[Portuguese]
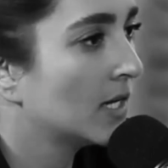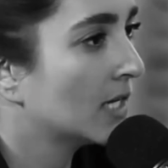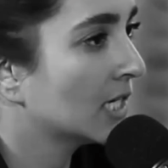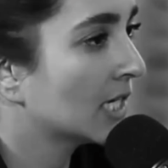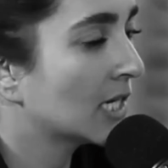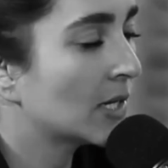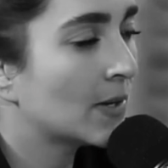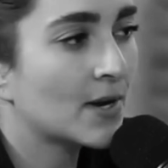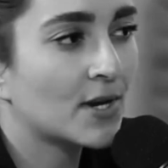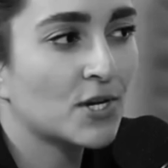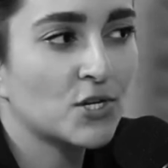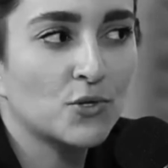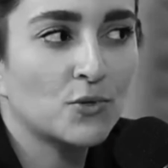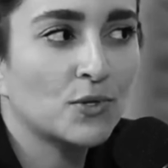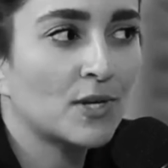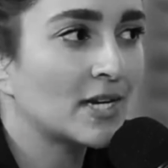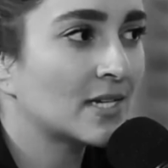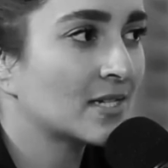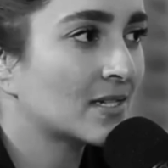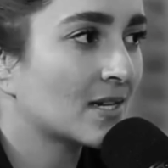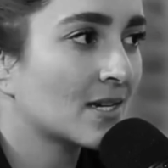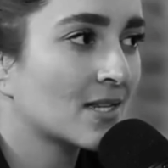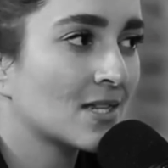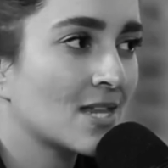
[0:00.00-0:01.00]
Não acredito que a
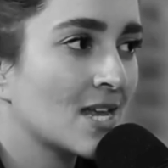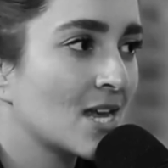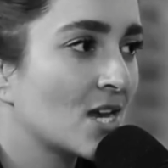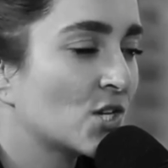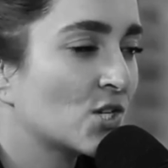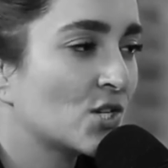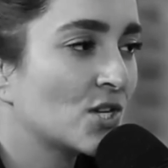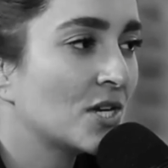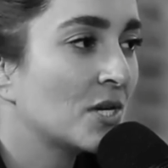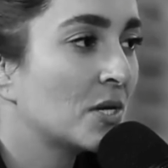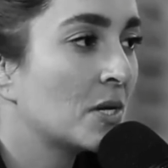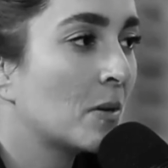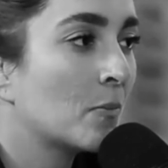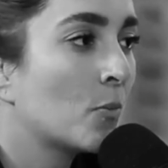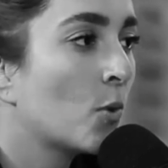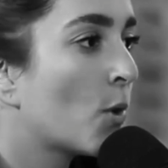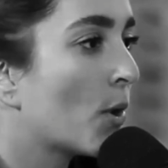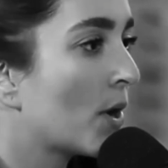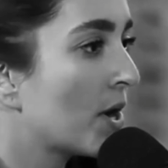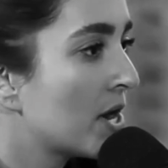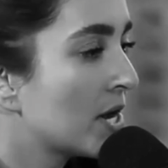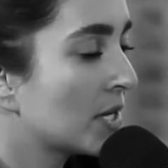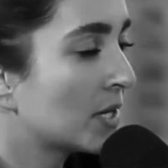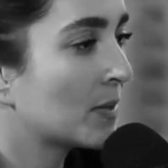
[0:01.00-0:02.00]
estratégia iria
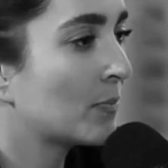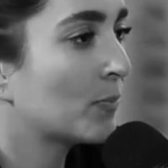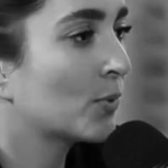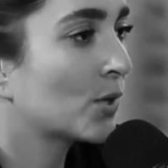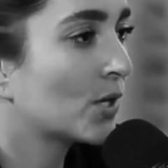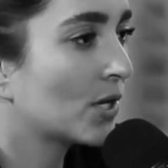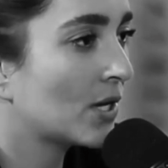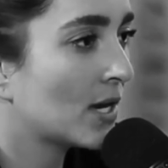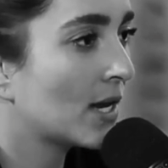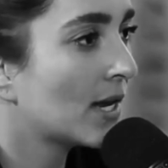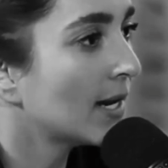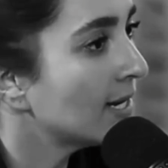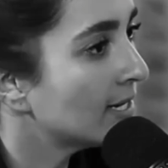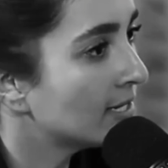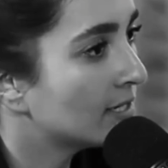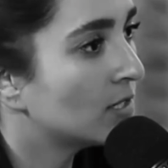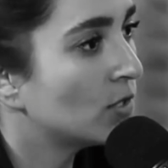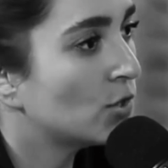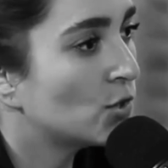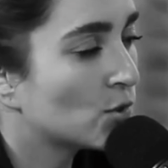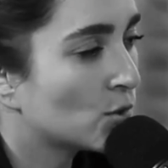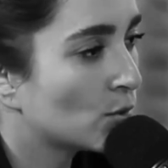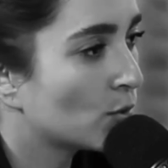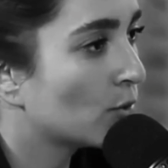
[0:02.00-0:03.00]
morrer, até porque ela
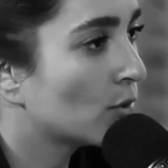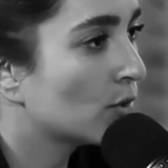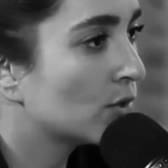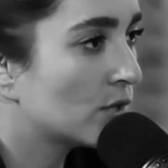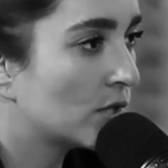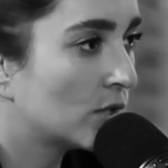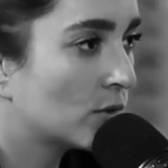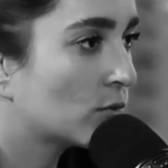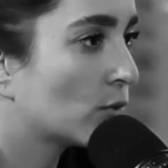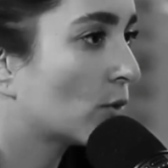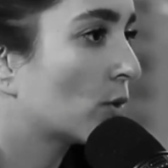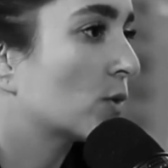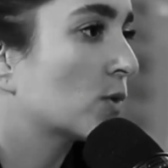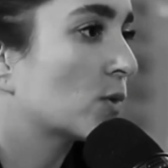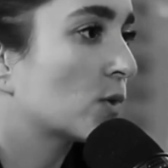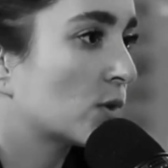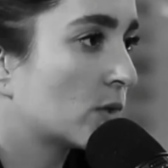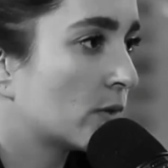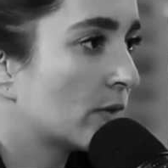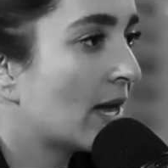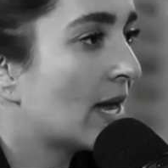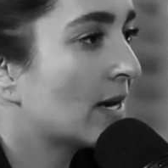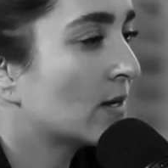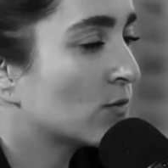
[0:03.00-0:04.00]
existe hoje em todos os
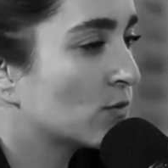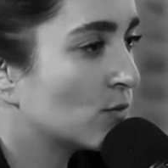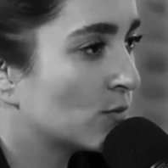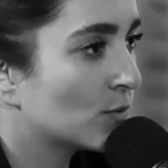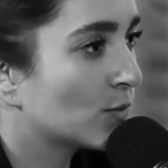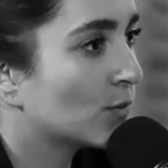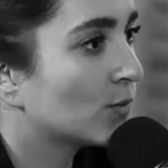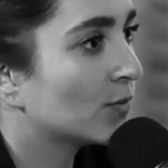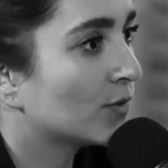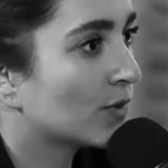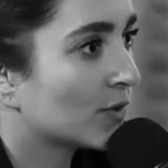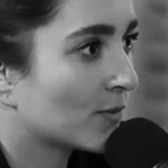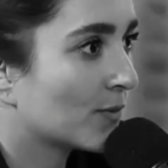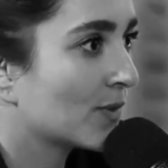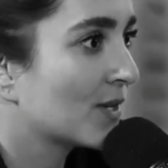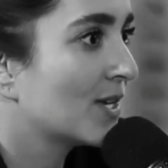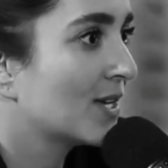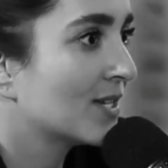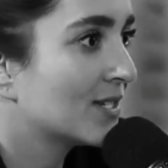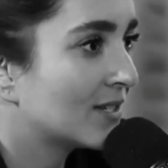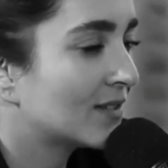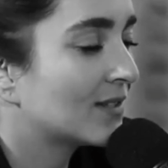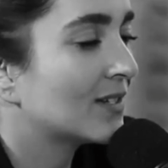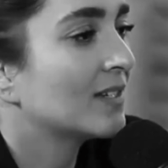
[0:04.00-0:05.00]
lugares do mundo. Então,
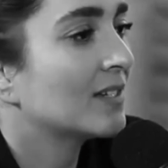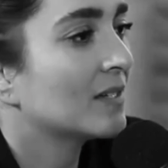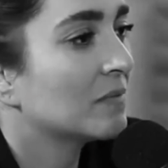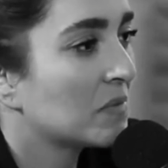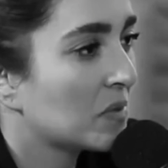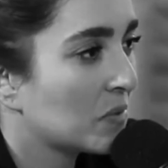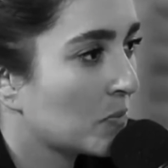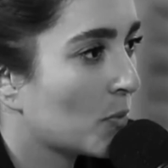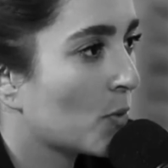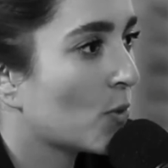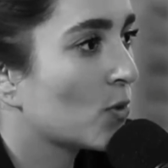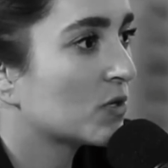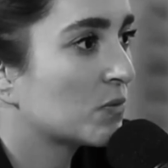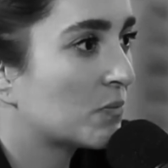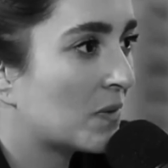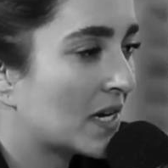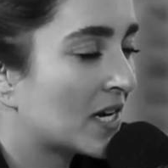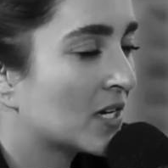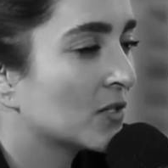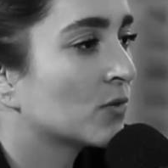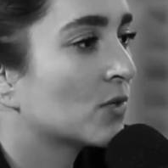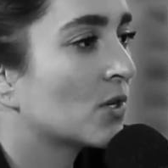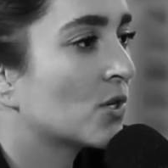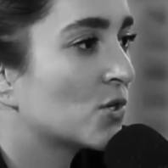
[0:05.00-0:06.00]
você tem também boas
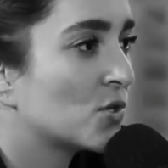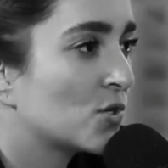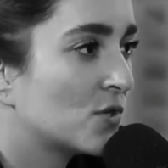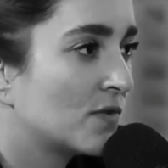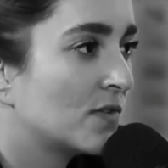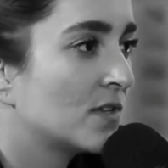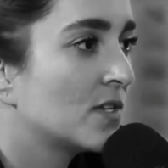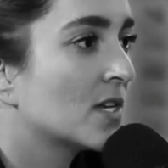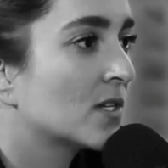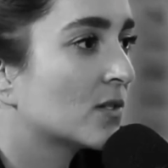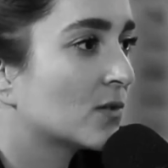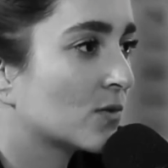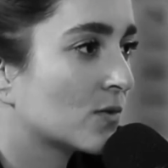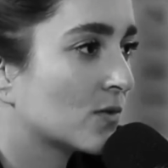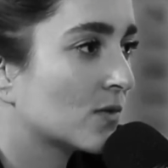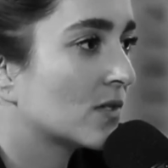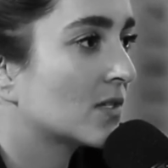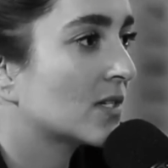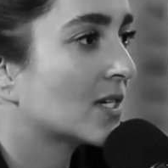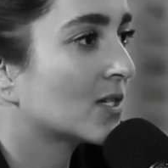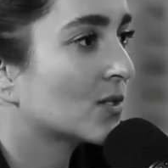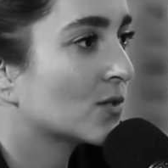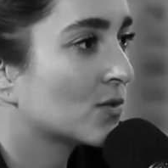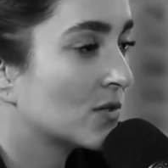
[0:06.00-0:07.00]
pagadoras de dividendos uhum. nos
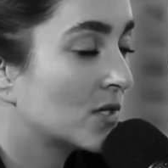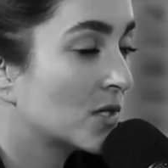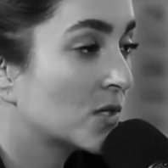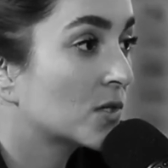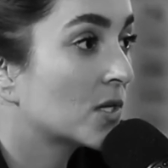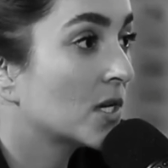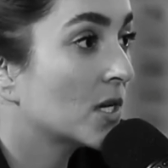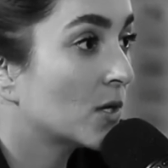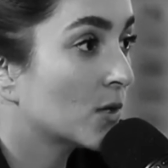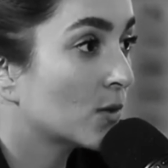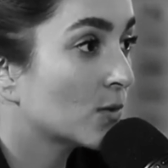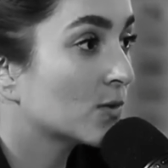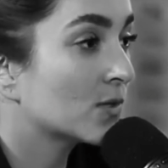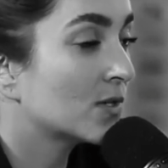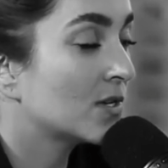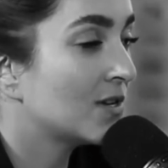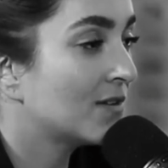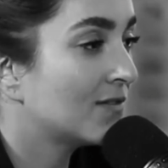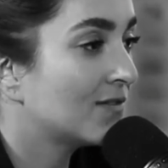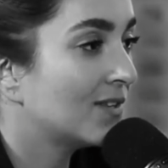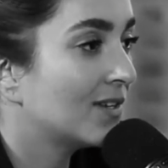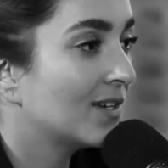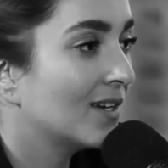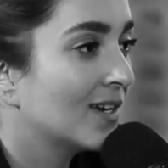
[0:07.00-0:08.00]
Estados Unidos, que
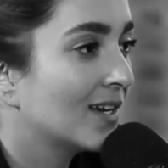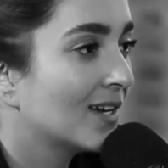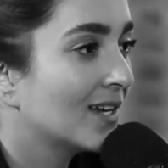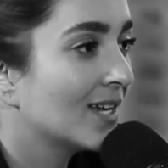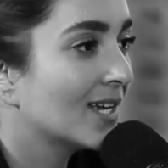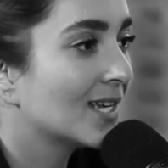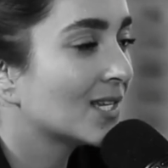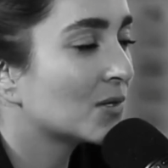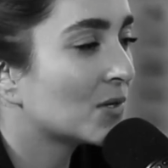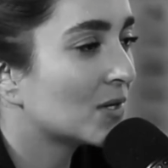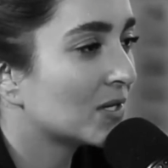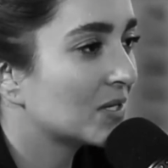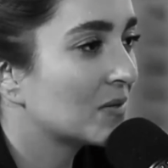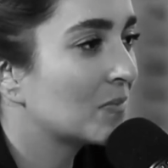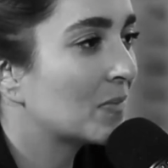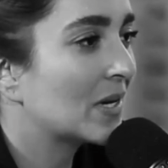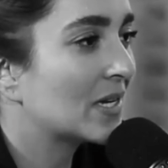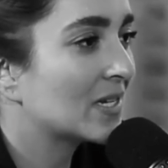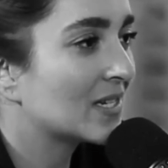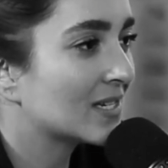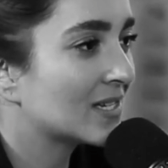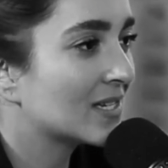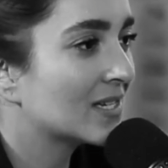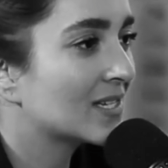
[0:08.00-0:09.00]
inclusive são as empresas que